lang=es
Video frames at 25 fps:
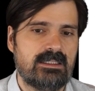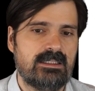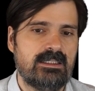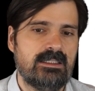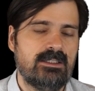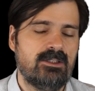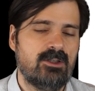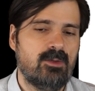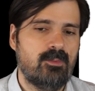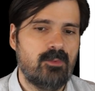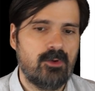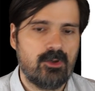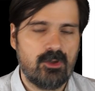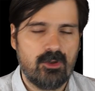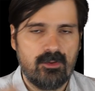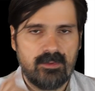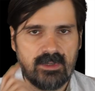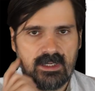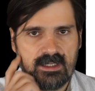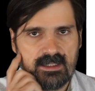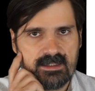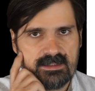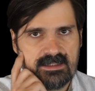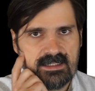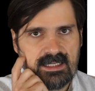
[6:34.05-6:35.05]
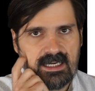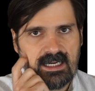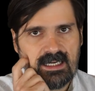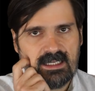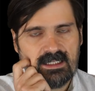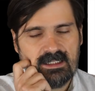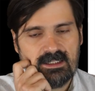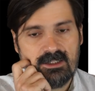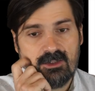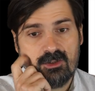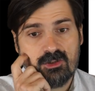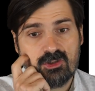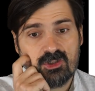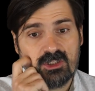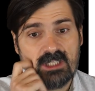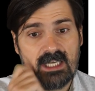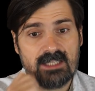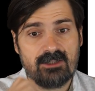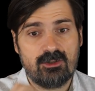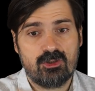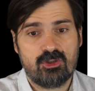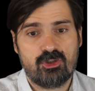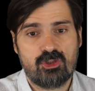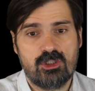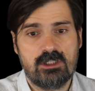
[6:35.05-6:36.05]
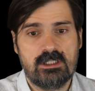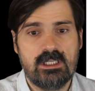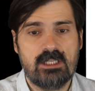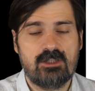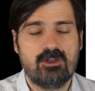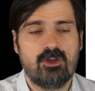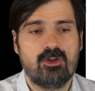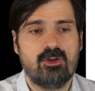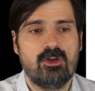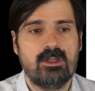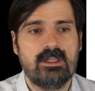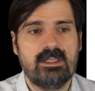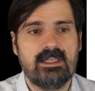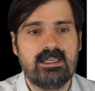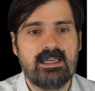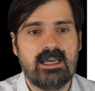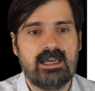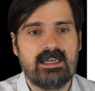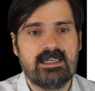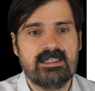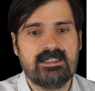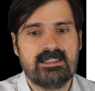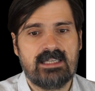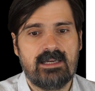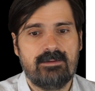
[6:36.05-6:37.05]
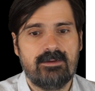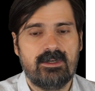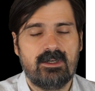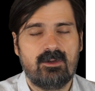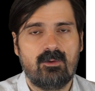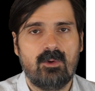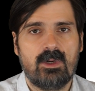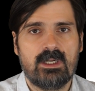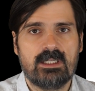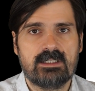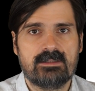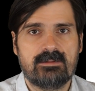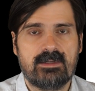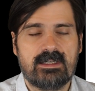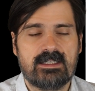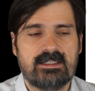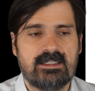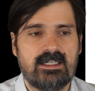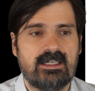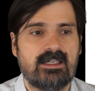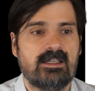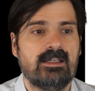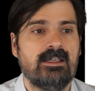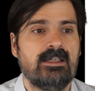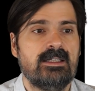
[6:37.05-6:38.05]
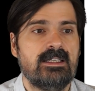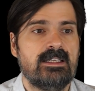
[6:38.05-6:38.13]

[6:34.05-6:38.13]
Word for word: ¿y no puedo ver ya los datos de todo el día y saber cuáles van a ser?